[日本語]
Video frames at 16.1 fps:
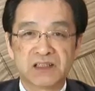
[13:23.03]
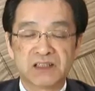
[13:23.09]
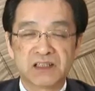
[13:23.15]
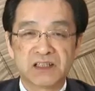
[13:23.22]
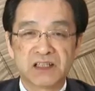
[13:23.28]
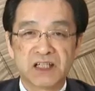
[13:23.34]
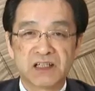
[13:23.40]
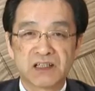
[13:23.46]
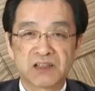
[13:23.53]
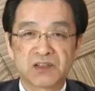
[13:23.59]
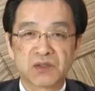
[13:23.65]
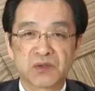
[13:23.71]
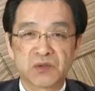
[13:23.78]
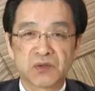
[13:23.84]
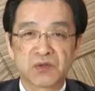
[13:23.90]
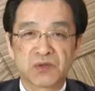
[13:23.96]

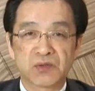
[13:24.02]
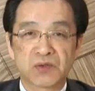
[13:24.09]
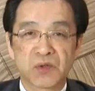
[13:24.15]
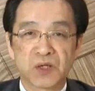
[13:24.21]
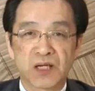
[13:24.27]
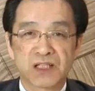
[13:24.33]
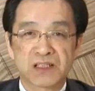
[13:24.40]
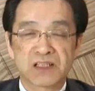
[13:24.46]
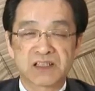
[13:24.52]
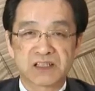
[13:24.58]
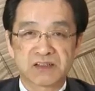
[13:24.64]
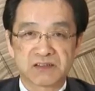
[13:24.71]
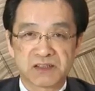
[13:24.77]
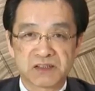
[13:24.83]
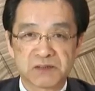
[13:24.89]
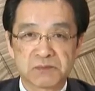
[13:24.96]
インターネットの動画
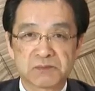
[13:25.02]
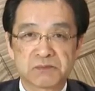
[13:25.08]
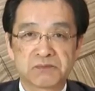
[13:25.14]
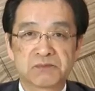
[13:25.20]
チャンネルです